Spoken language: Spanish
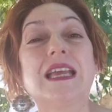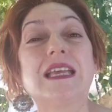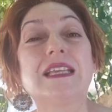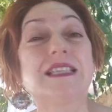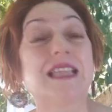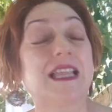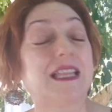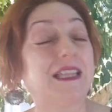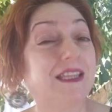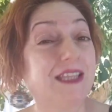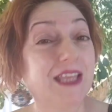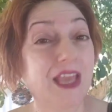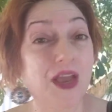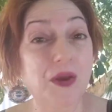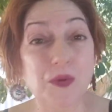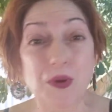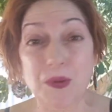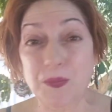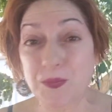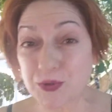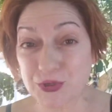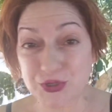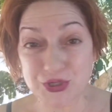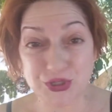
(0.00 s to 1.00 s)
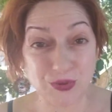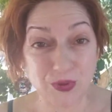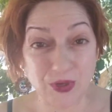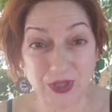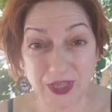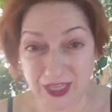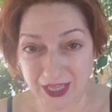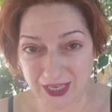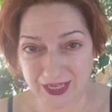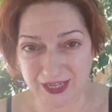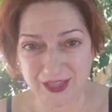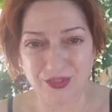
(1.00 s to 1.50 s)
Santiago Apóstol
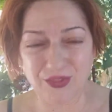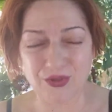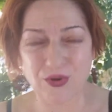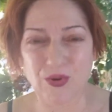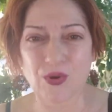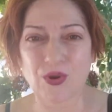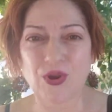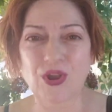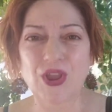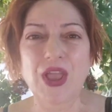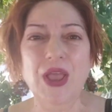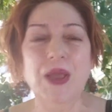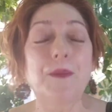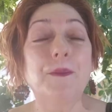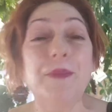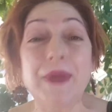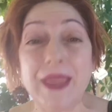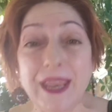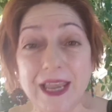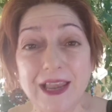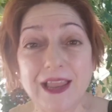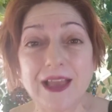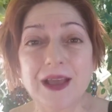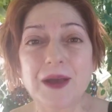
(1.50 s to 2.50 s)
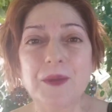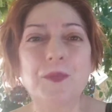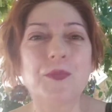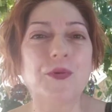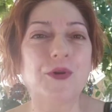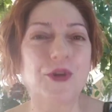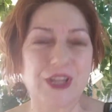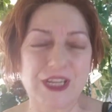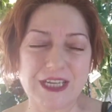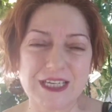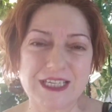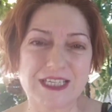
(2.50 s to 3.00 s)
querido, vela
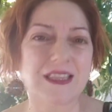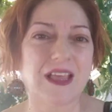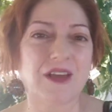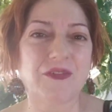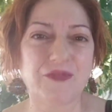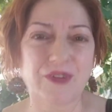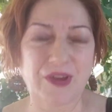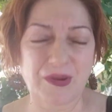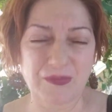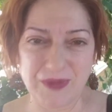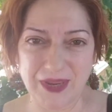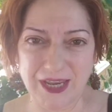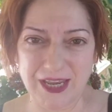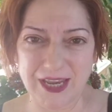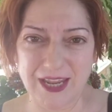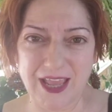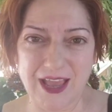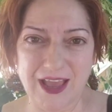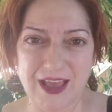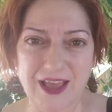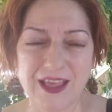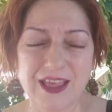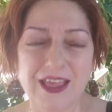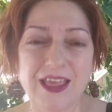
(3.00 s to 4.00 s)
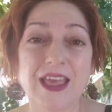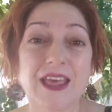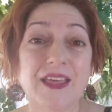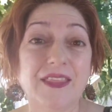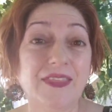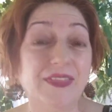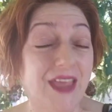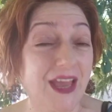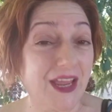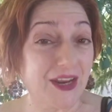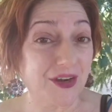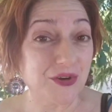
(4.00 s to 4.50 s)
por esta familia,
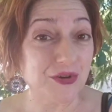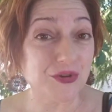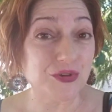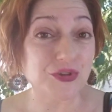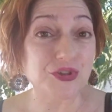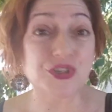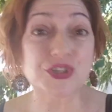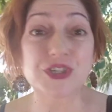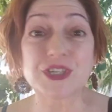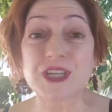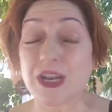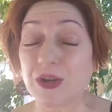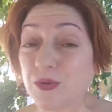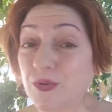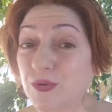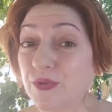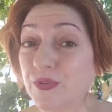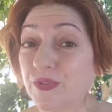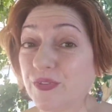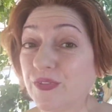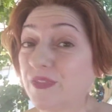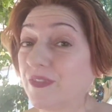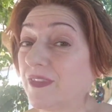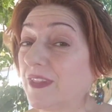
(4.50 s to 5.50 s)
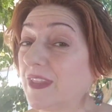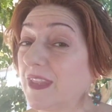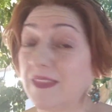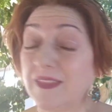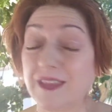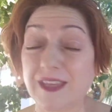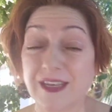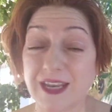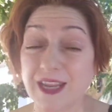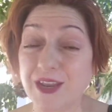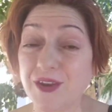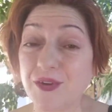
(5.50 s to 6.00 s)
danos salud y
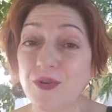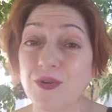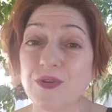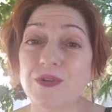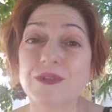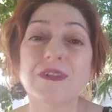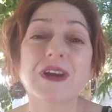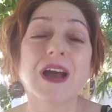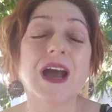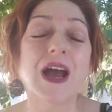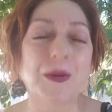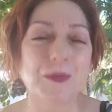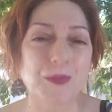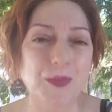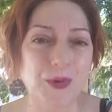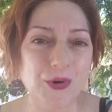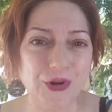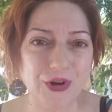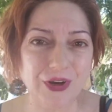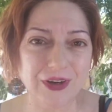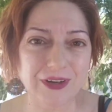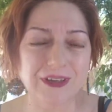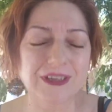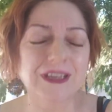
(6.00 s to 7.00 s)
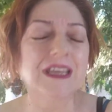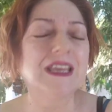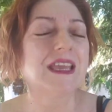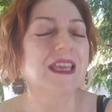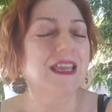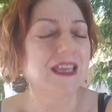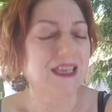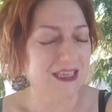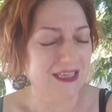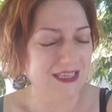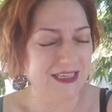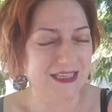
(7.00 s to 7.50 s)
dinero, amor
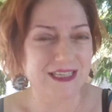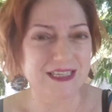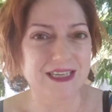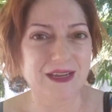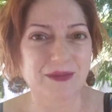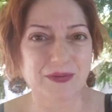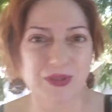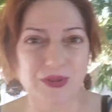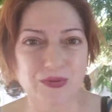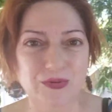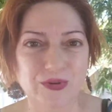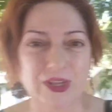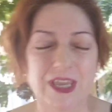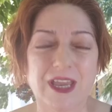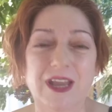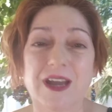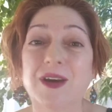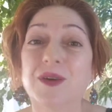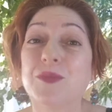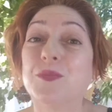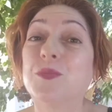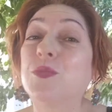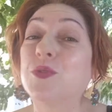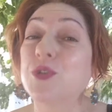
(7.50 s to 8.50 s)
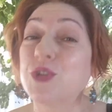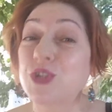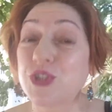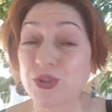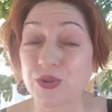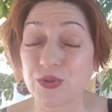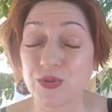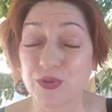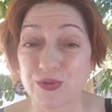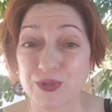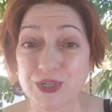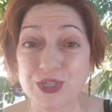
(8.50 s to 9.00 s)
y sabiduría. Pues
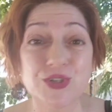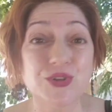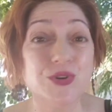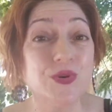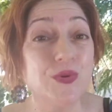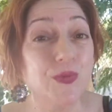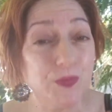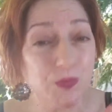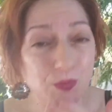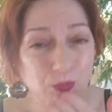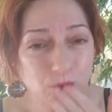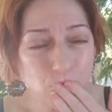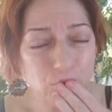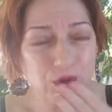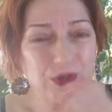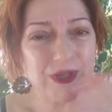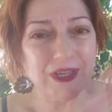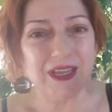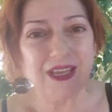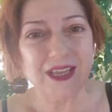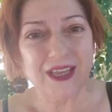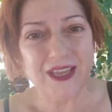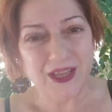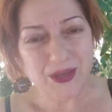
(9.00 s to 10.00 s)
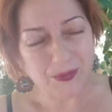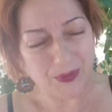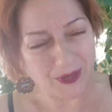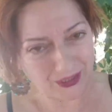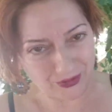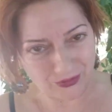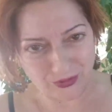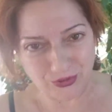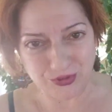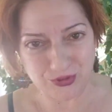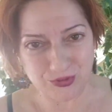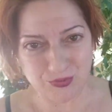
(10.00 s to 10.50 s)
todo eso
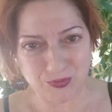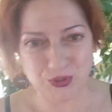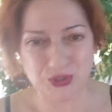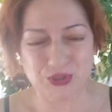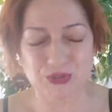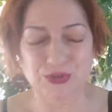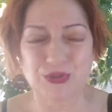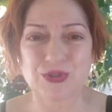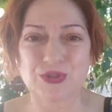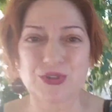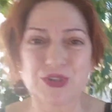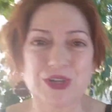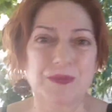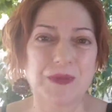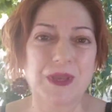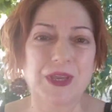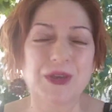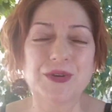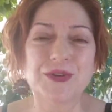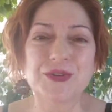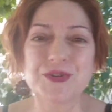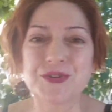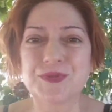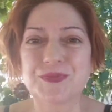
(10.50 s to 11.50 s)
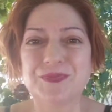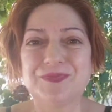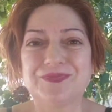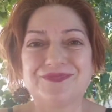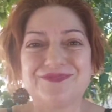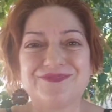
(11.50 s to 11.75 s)
para todos vosotros amigos.